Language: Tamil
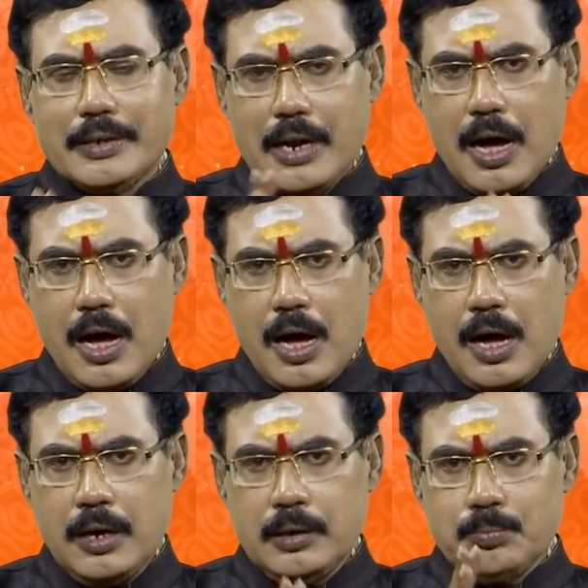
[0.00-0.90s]

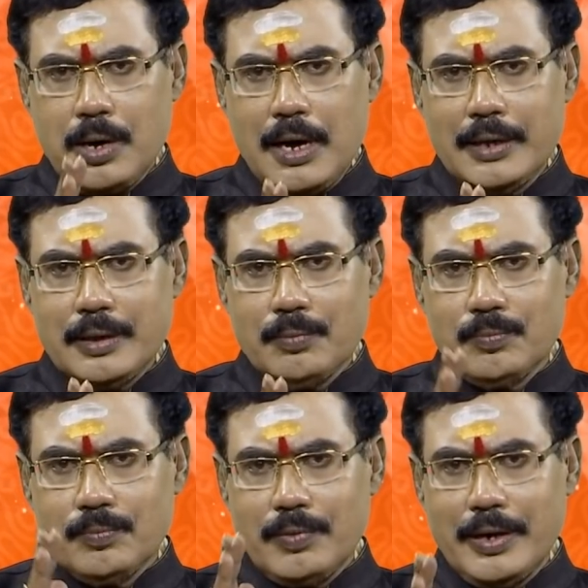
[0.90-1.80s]
நாள் மாதம்
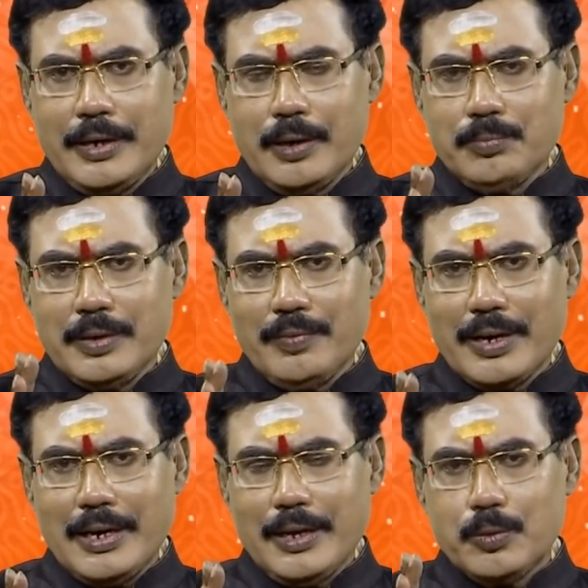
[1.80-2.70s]
வருடம்
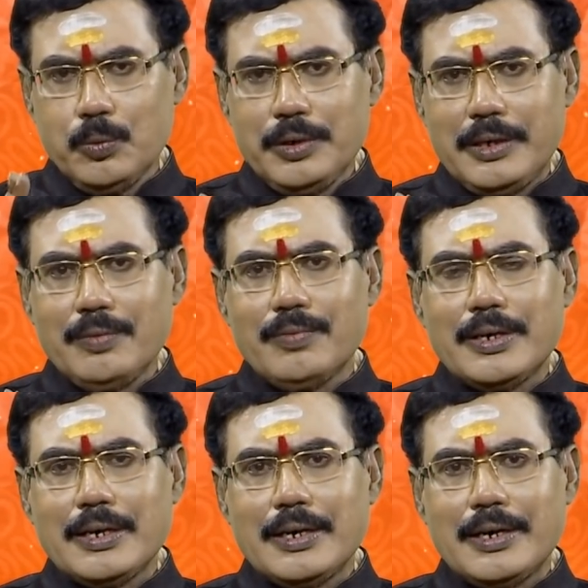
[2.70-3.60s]
இவைகளை கூட்டி
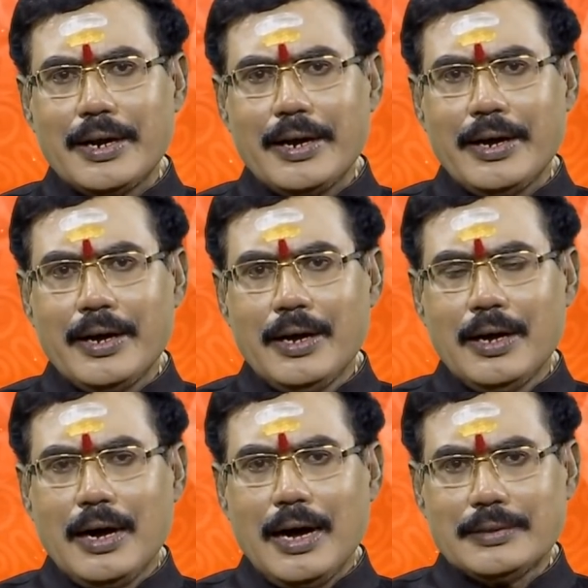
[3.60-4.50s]
வருகின்ற
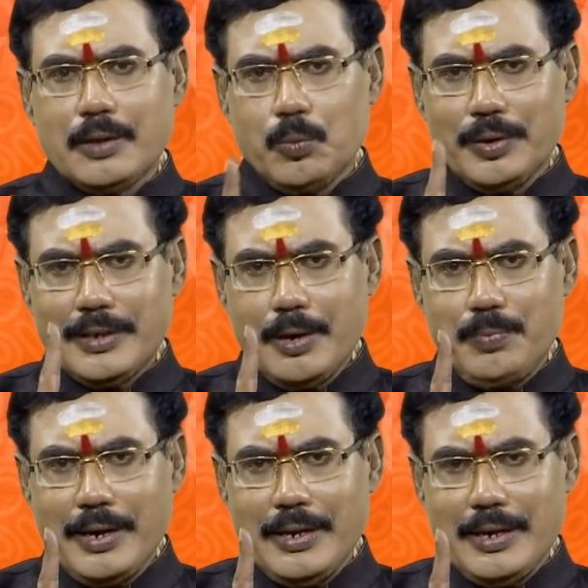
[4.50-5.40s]
அந்த
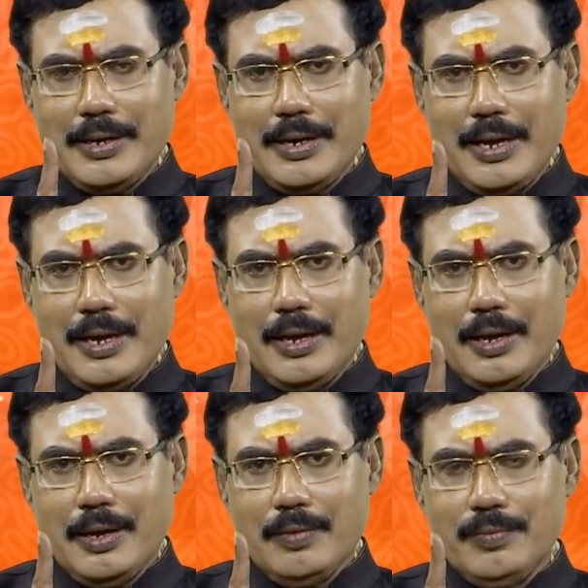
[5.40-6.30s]
ஒற்றைப்படை எண்ணே
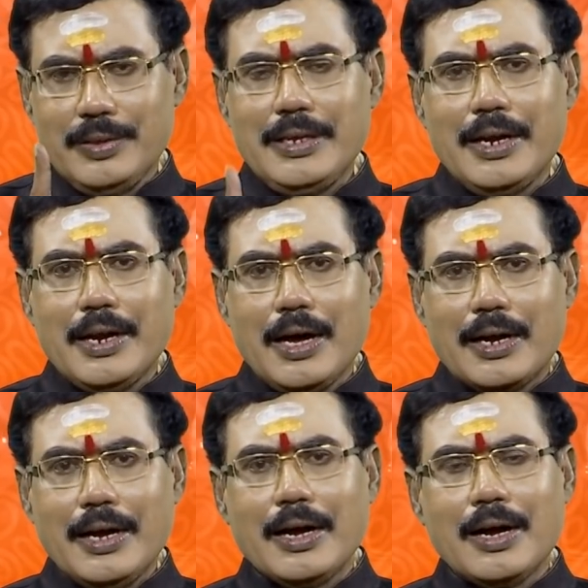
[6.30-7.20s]
விதி
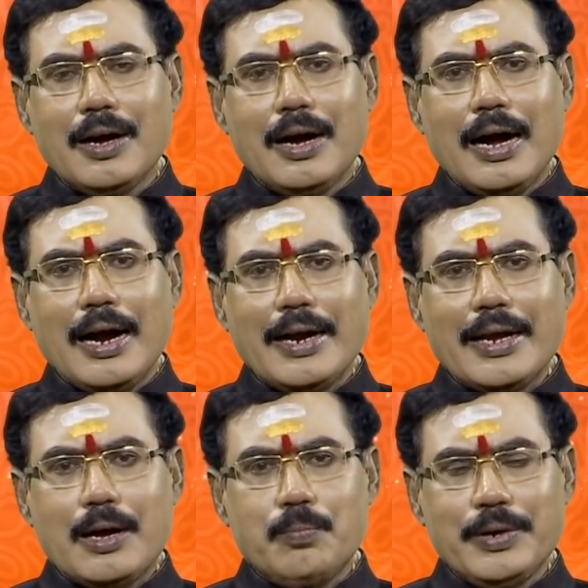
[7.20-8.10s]
எண்ணாக
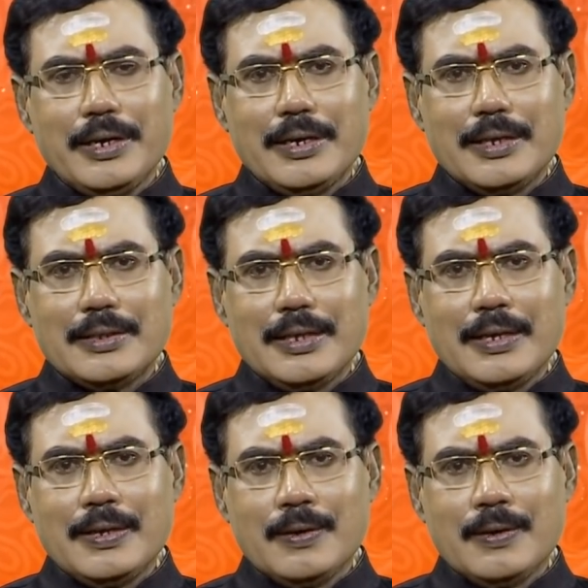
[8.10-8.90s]
அழைக்கப்படுகிறது